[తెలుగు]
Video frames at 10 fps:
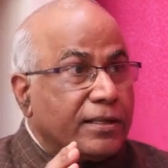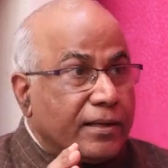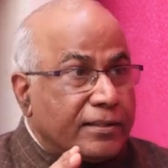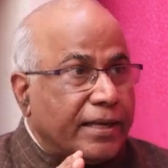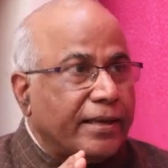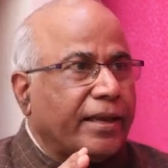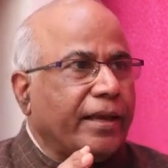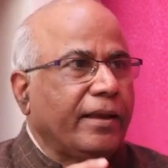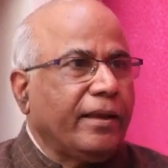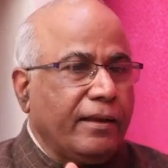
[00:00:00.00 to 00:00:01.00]

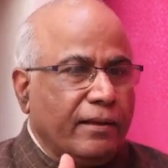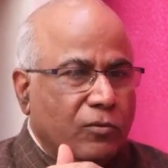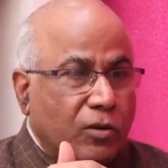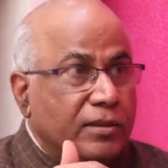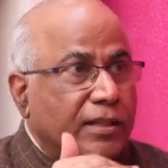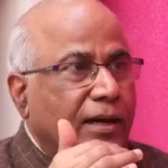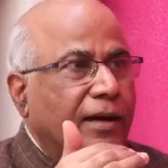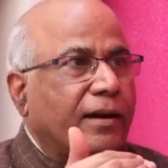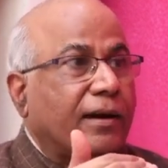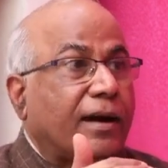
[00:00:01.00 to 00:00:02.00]
జనసేనకి కొంత
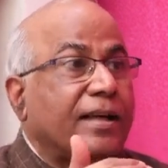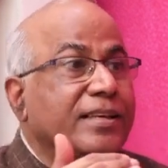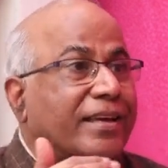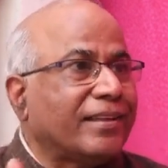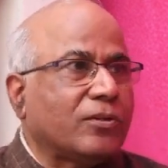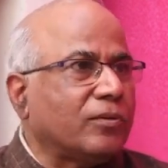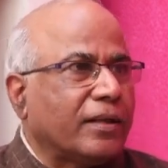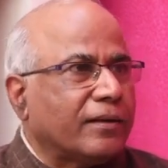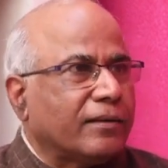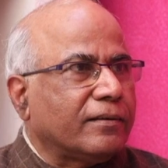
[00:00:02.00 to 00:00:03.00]
ఆధిక్యత ఉంది